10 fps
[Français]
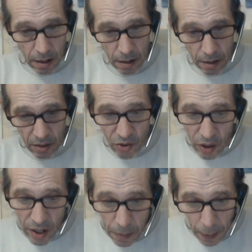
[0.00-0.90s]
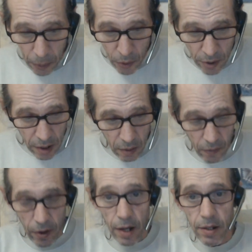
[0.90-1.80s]
donc j'en dis pas plus, hein. on
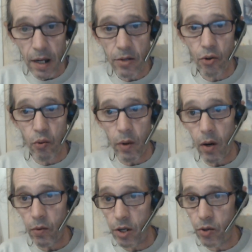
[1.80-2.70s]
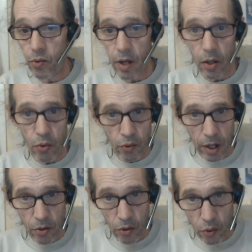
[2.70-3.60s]
verra ça ce soir, on discutera de tout
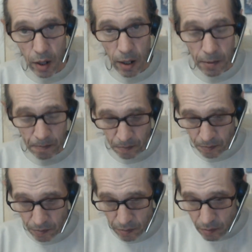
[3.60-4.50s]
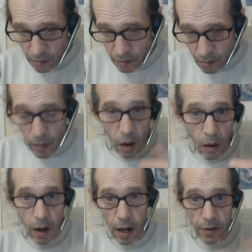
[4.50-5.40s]
ça ce soir
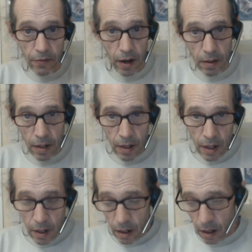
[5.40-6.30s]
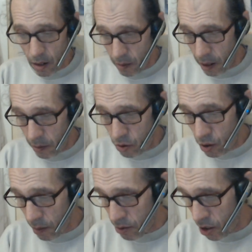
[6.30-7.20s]
en l'arrive, hein. euh, comme
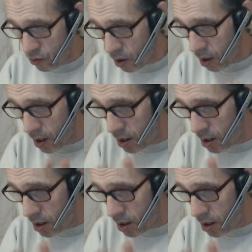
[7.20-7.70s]
d'habitude, comme ça, je vous donnerai des